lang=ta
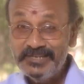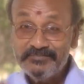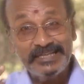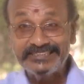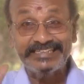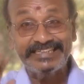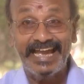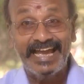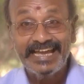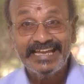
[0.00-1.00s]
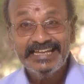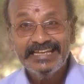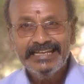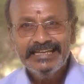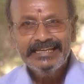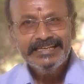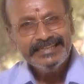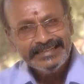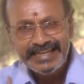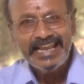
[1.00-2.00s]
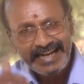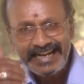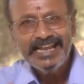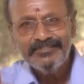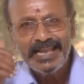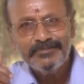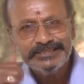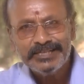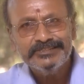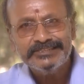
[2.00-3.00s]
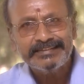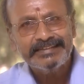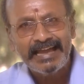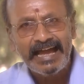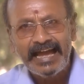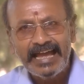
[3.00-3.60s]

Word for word: அதையும் பேசிட்டீங்க எனக்கு என்ன வேலை மிச்சம் வச்சிருக்கீங்க